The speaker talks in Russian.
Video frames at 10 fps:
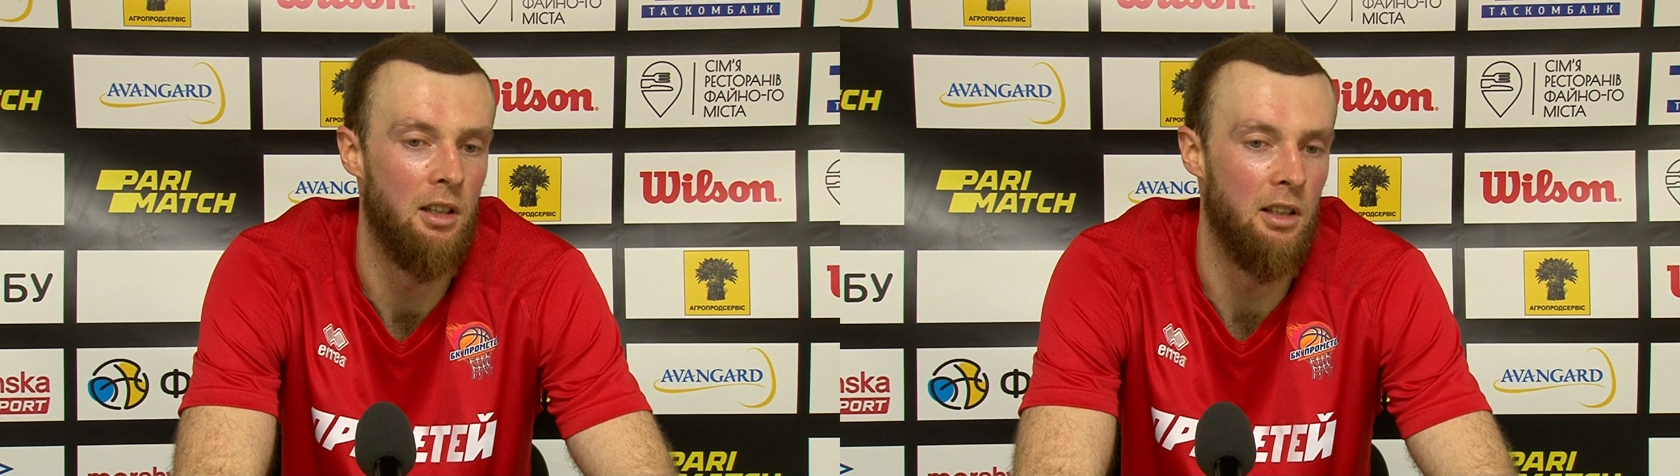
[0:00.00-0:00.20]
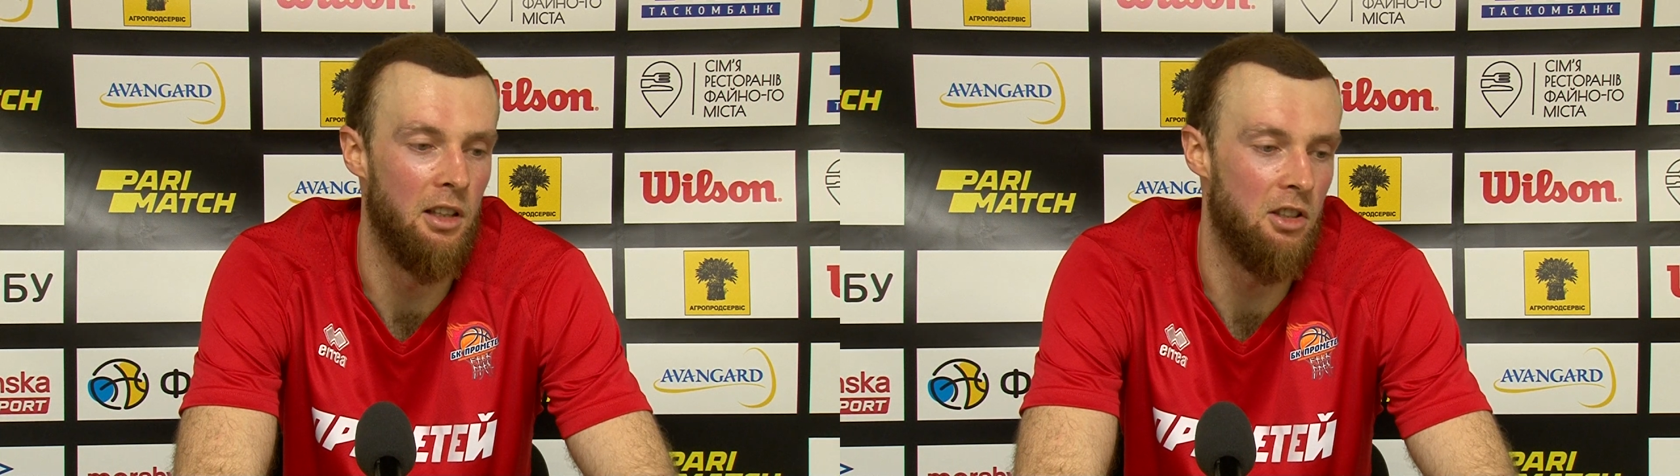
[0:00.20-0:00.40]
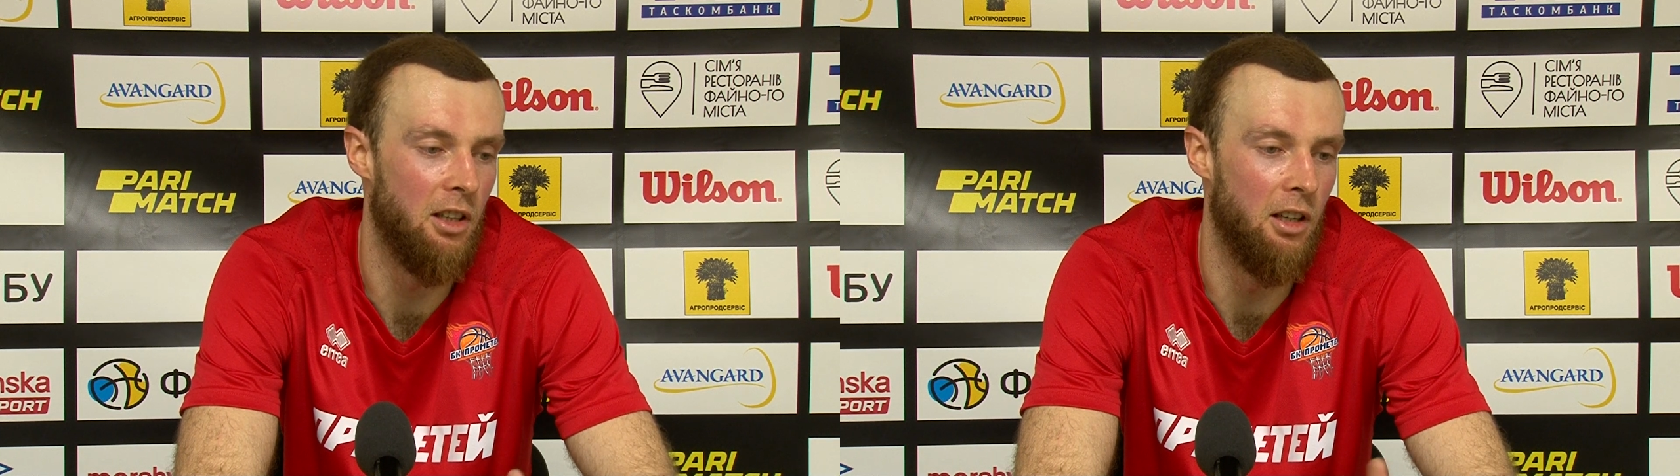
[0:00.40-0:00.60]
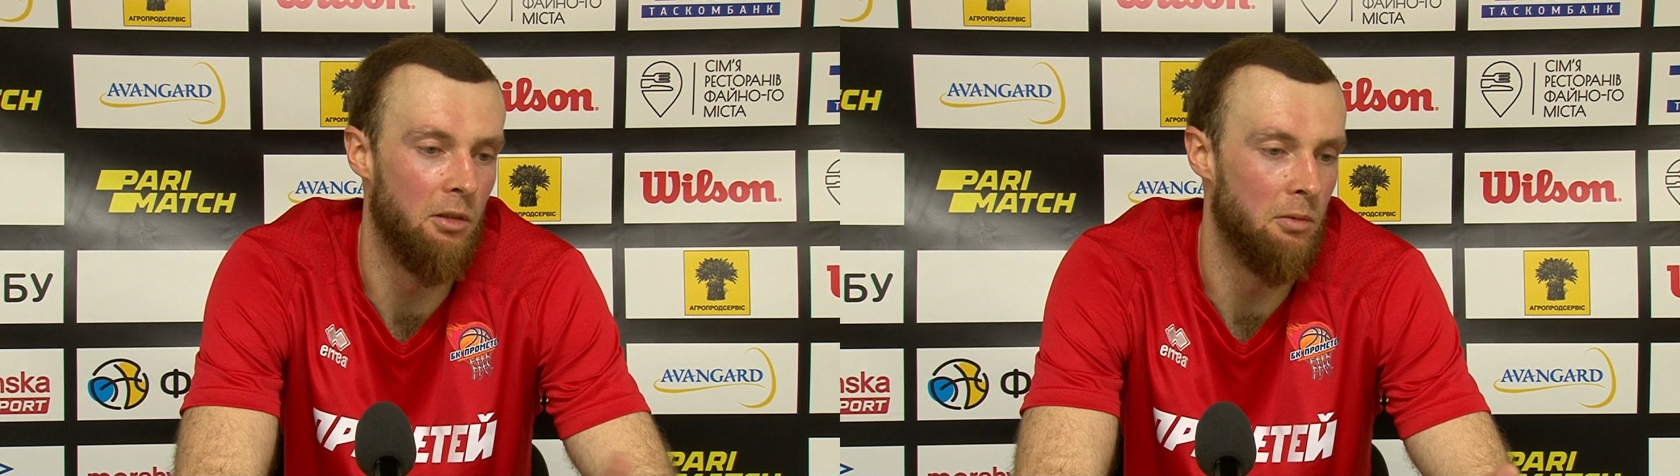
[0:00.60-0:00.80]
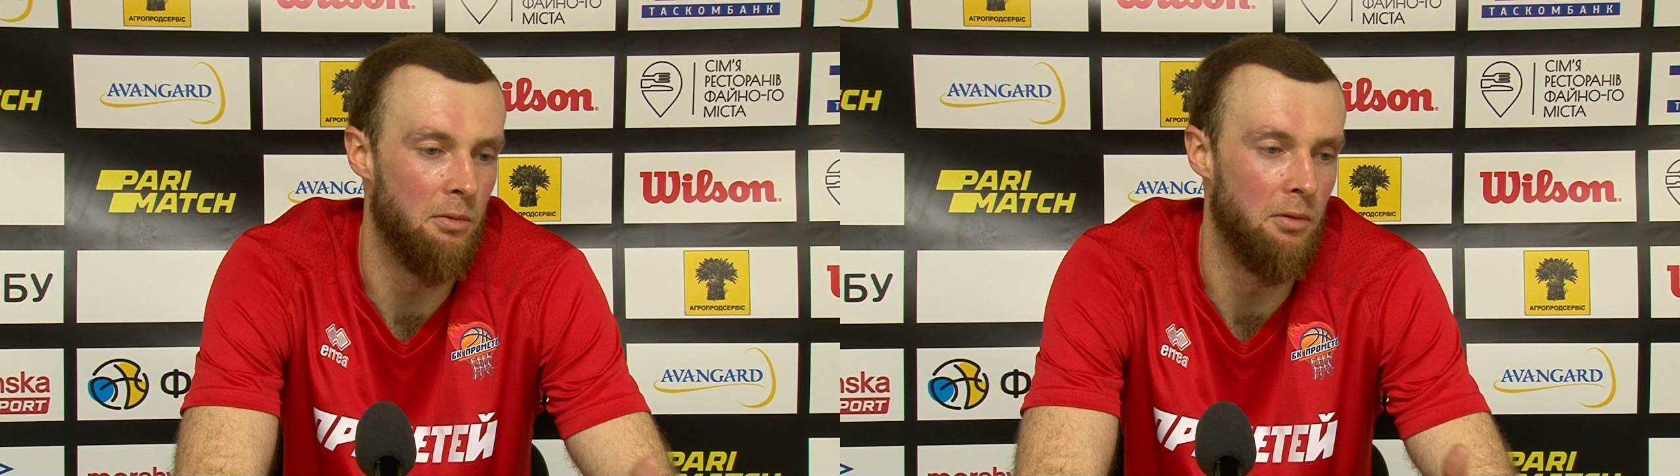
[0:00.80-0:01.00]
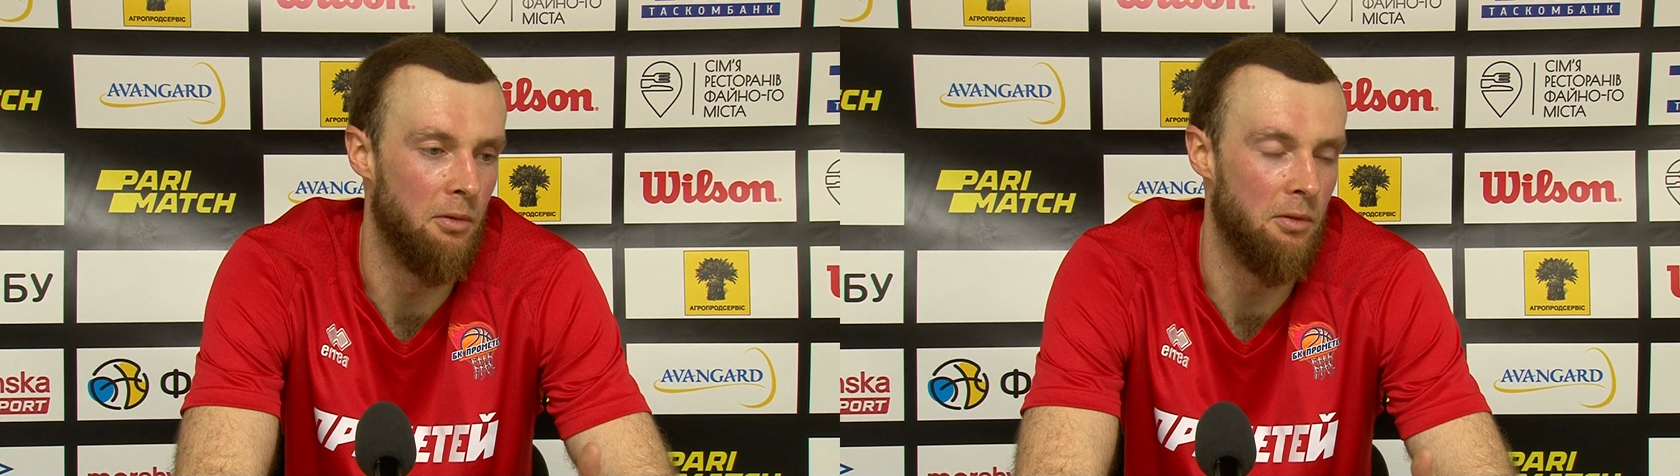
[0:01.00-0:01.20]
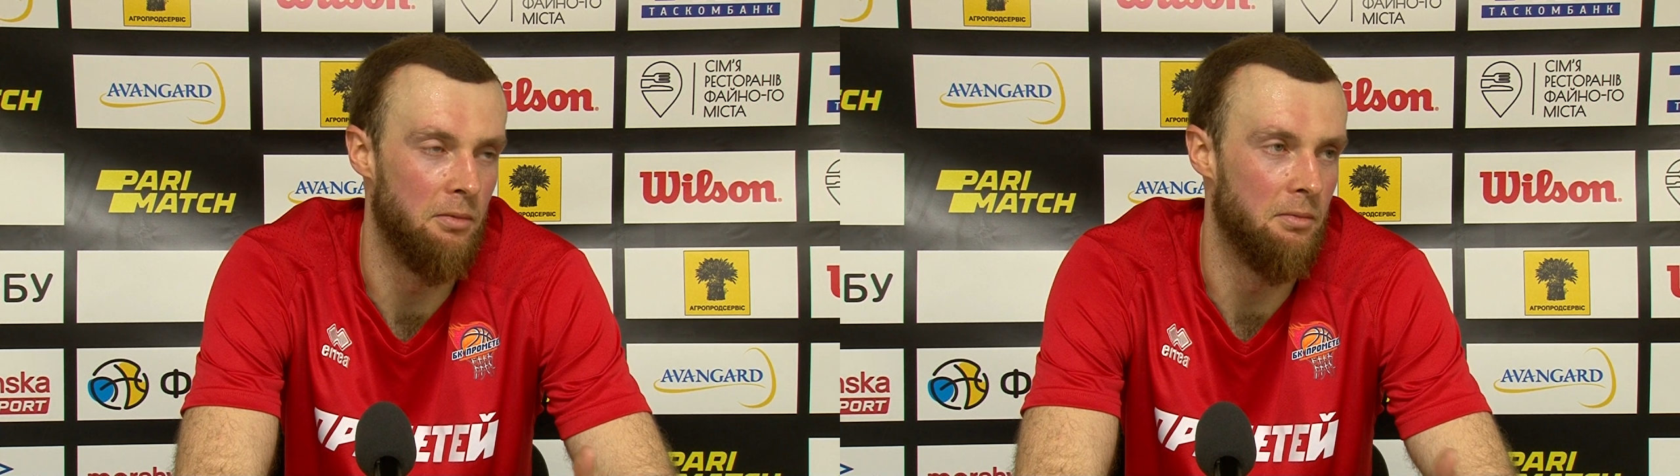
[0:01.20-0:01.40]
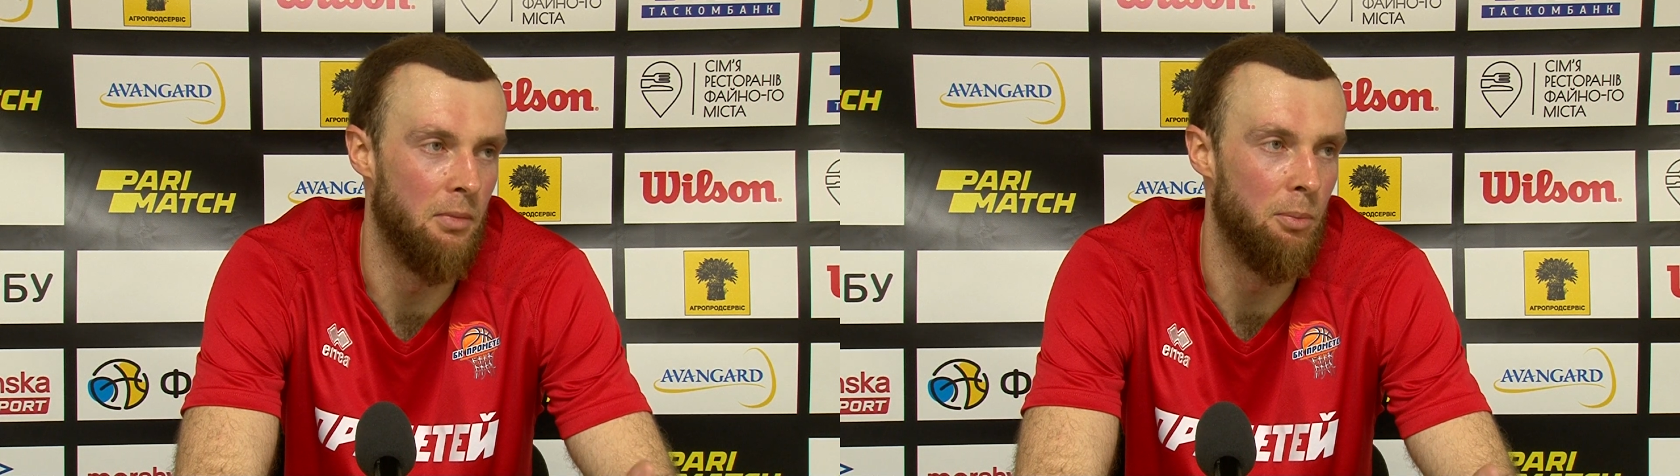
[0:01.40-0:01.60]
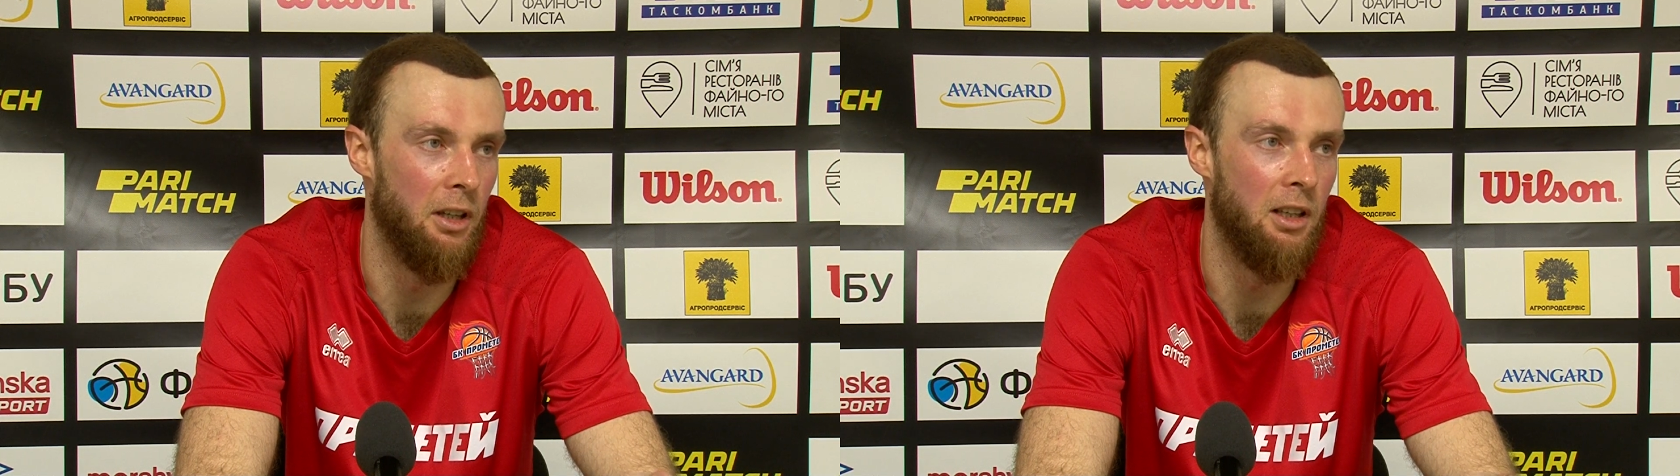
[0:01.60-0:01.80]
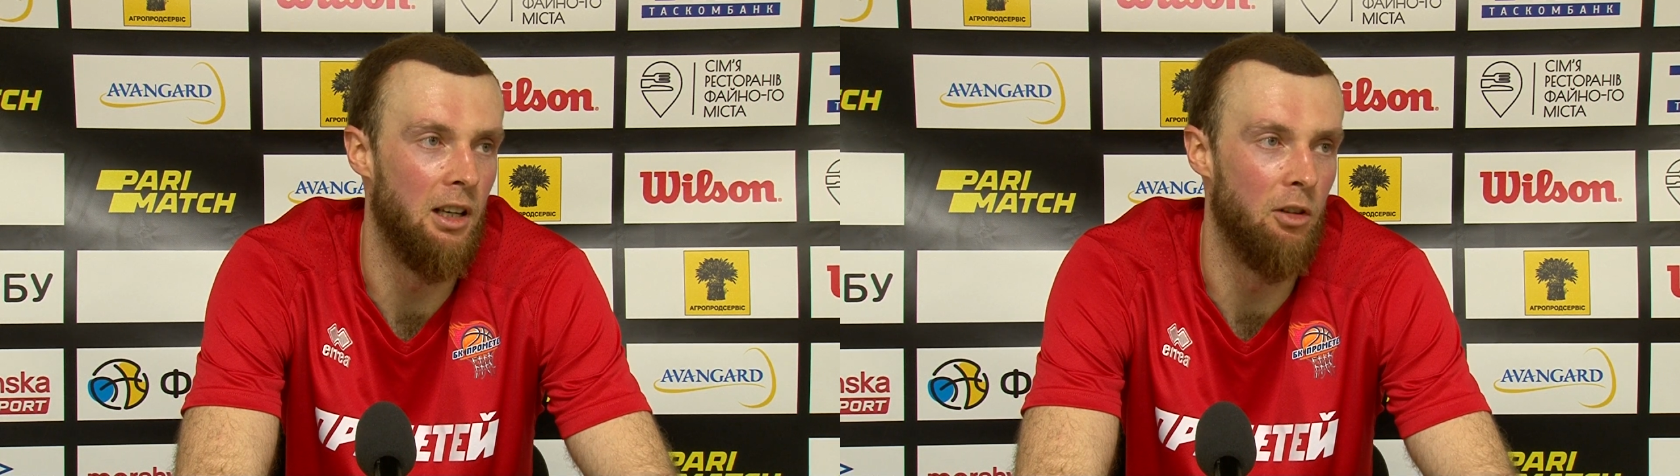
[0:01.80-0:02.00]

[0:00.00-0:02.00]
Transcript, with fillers: Я считаю, мы проиграли